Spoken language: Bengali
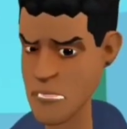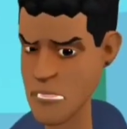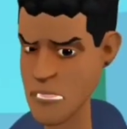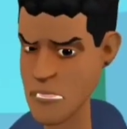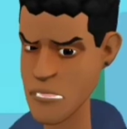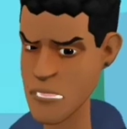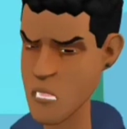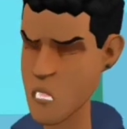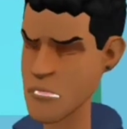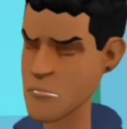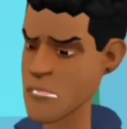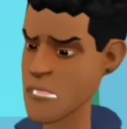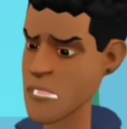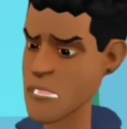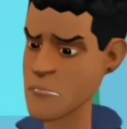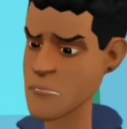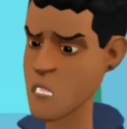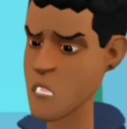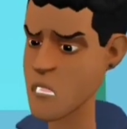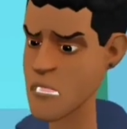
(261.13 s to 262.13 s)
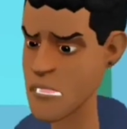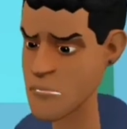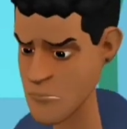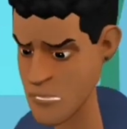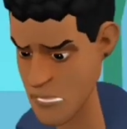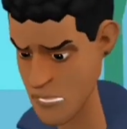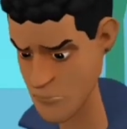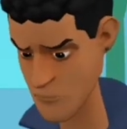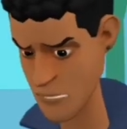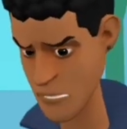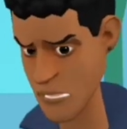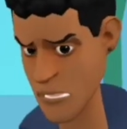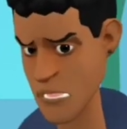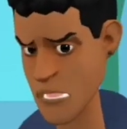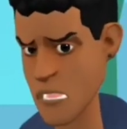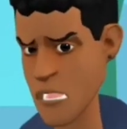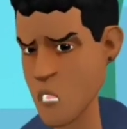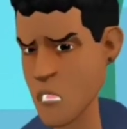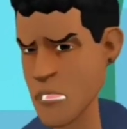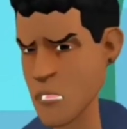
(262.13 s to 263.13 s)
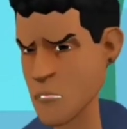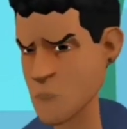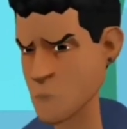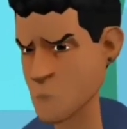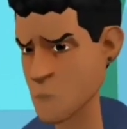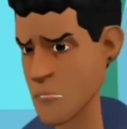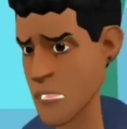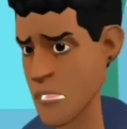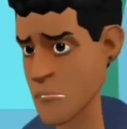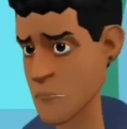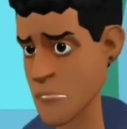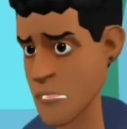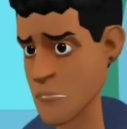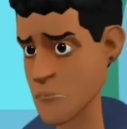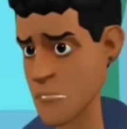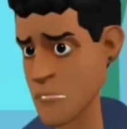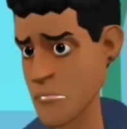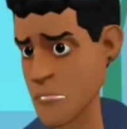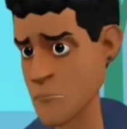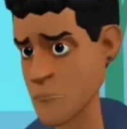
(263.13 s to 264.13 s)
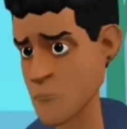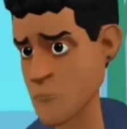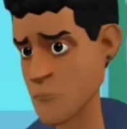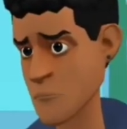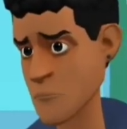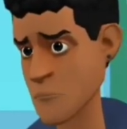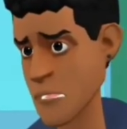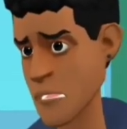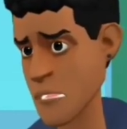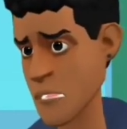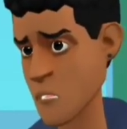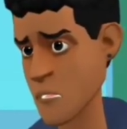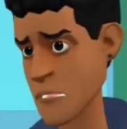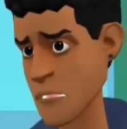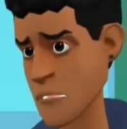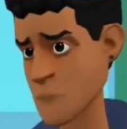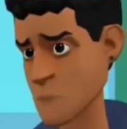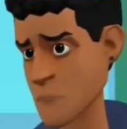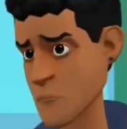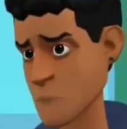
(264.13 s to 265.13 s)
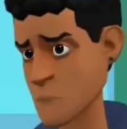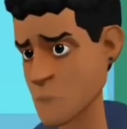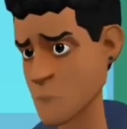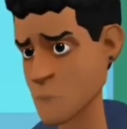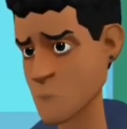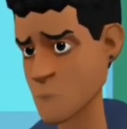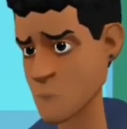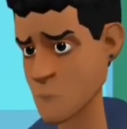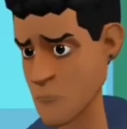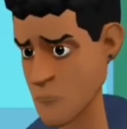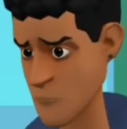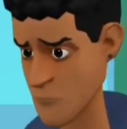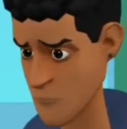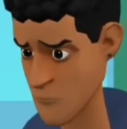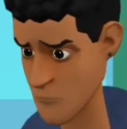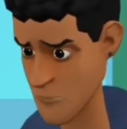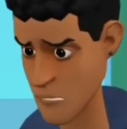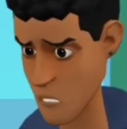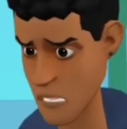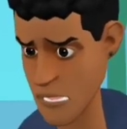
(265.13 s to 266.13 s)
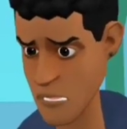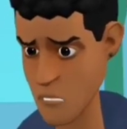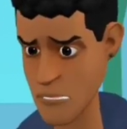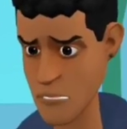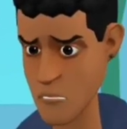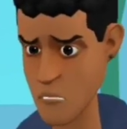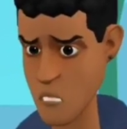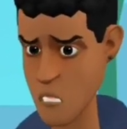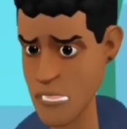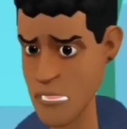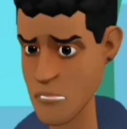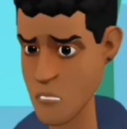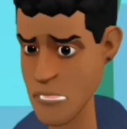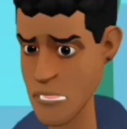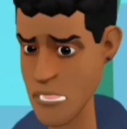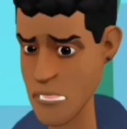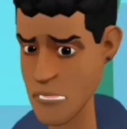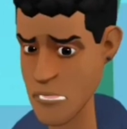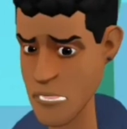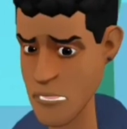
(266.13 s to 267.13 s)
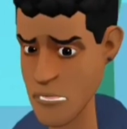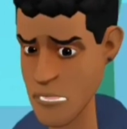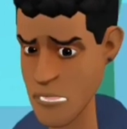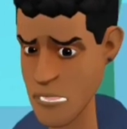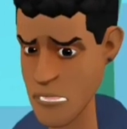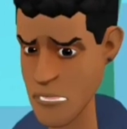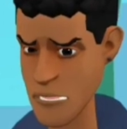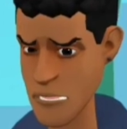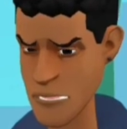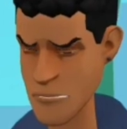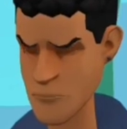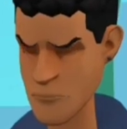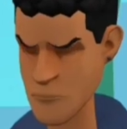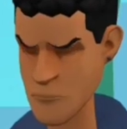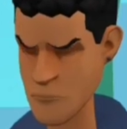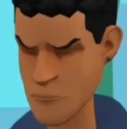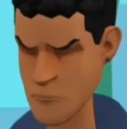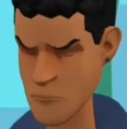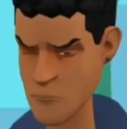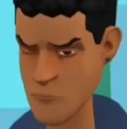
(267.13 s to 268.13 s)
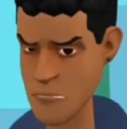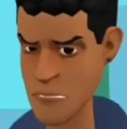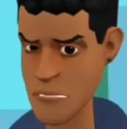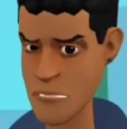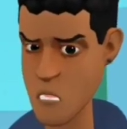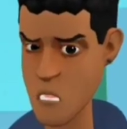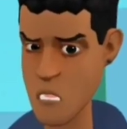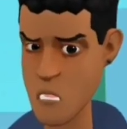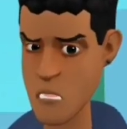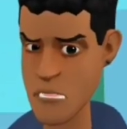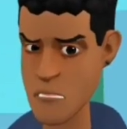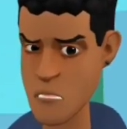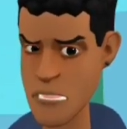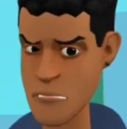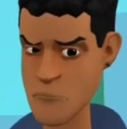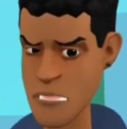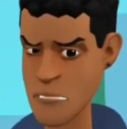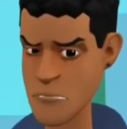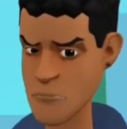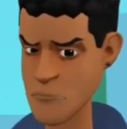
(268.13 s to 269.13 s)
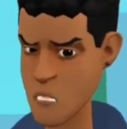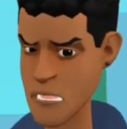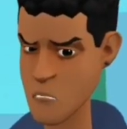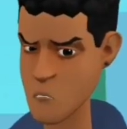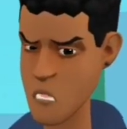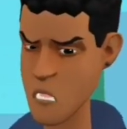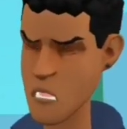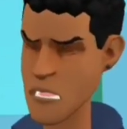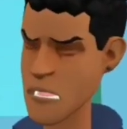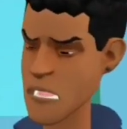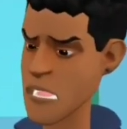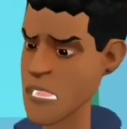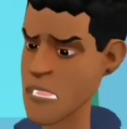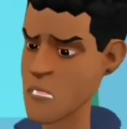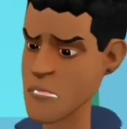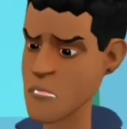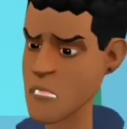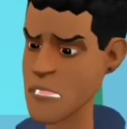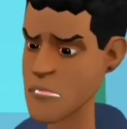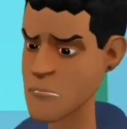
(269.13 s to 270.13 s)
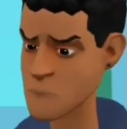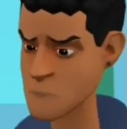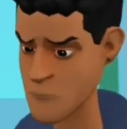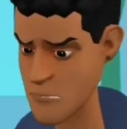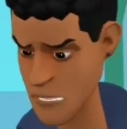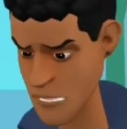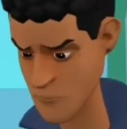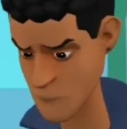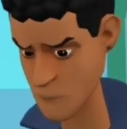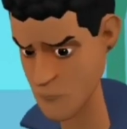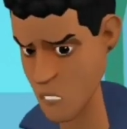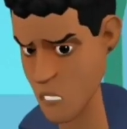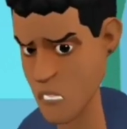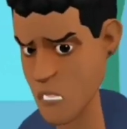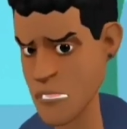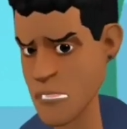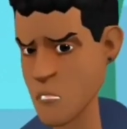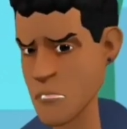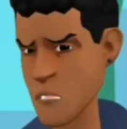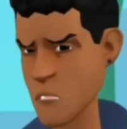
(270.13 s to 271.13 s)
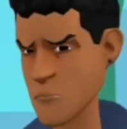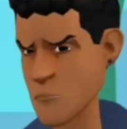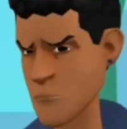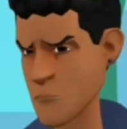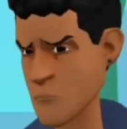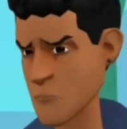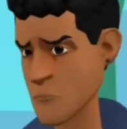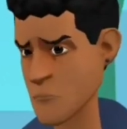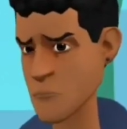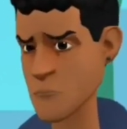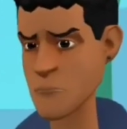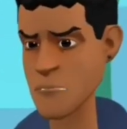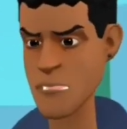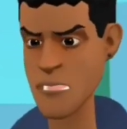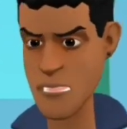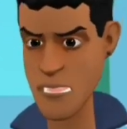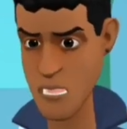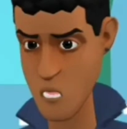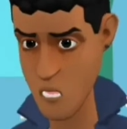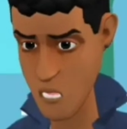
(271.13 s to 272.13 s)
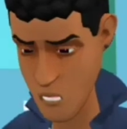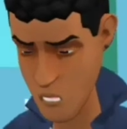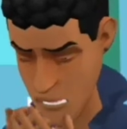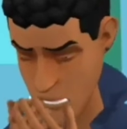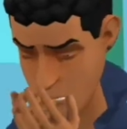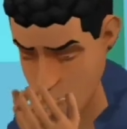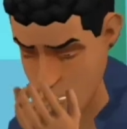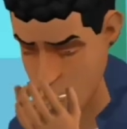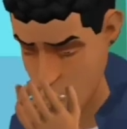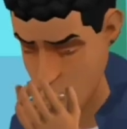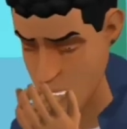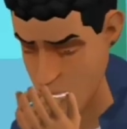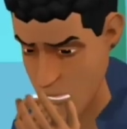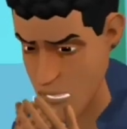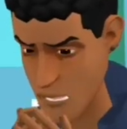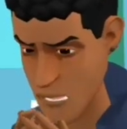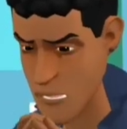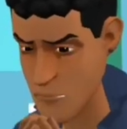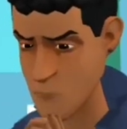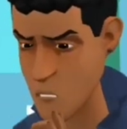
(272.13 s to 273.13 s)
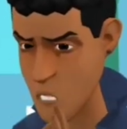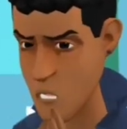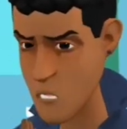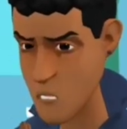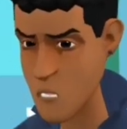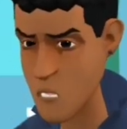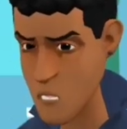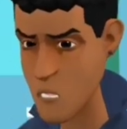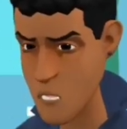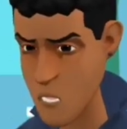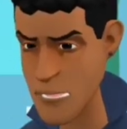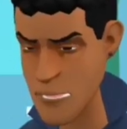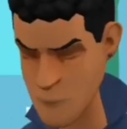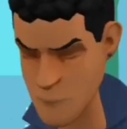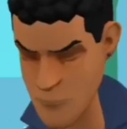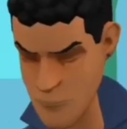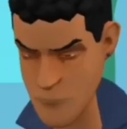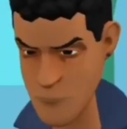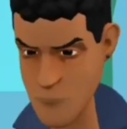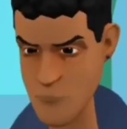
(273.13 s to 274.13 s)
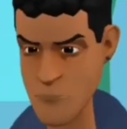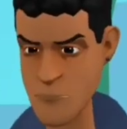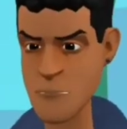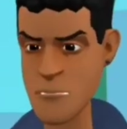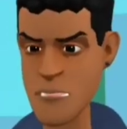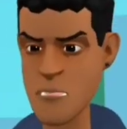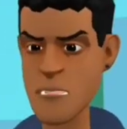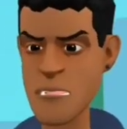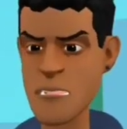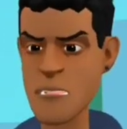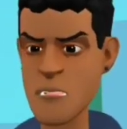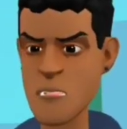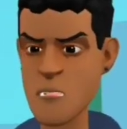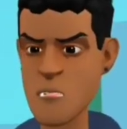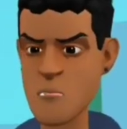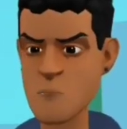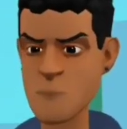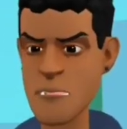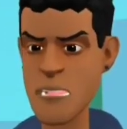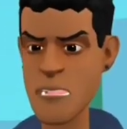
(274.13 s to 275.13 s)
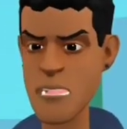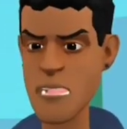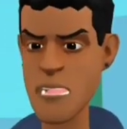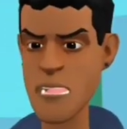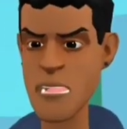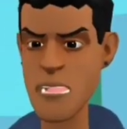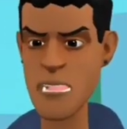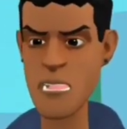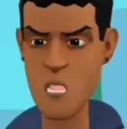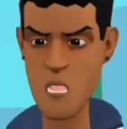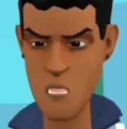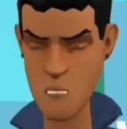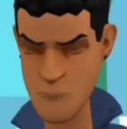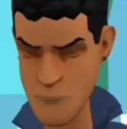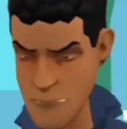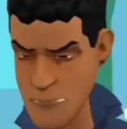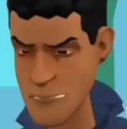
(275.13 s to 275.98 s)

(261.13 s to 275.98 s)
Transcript: লাভের আশায় সব টাকা একসাথে বাজিতে লাগাই দিছি পরের দিন গিয়ে দেখি কোম্পানি নাকি বন্ধ হয়ে গিয়েছে শুধু আমি না আমার মতন অনেক ছেলে নিঃস্ব হয়ে গেছে তুই আমাকে একটা চাকরির ব্যবস্থা করে দে নইলে না খেয়ে মরতে হবে